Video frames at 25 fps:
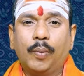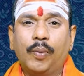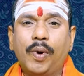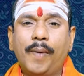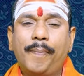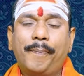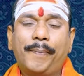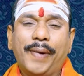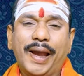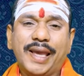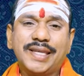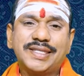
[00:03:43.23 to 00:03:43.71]

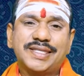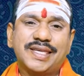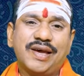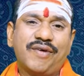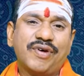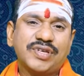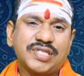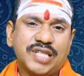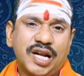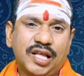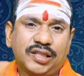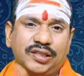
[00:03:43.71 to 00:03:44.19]
ముప్పై
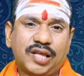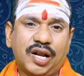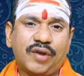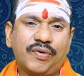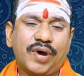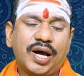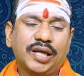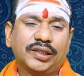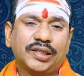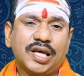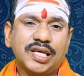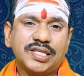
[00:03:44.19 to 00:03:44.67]
సంవత్సరాల
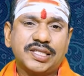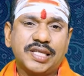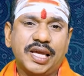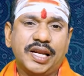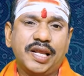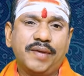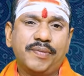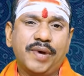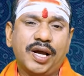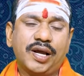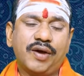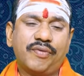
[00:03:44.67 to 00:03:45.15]
తర్వాత
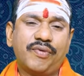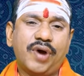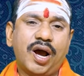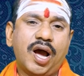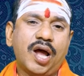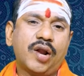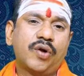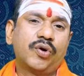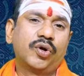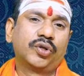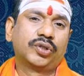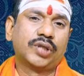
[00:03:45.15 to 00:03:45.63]
శని
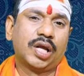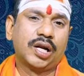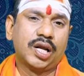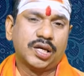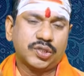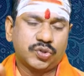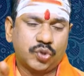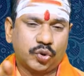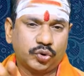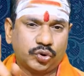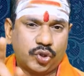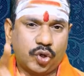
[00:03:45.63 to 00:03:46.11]
భగవానుడు తన
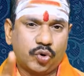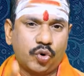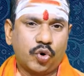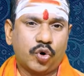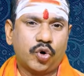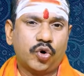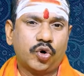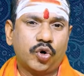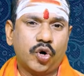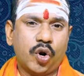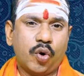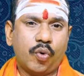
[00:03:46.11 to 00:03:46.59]
సొంత
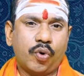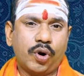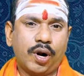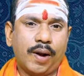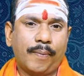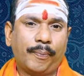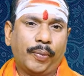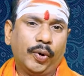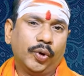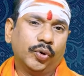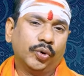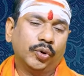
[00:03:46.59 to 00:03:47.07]
గృహంలో
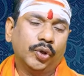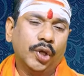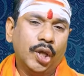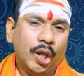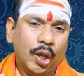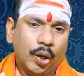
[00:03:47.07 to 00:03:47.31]
ఉన్నప్పుడు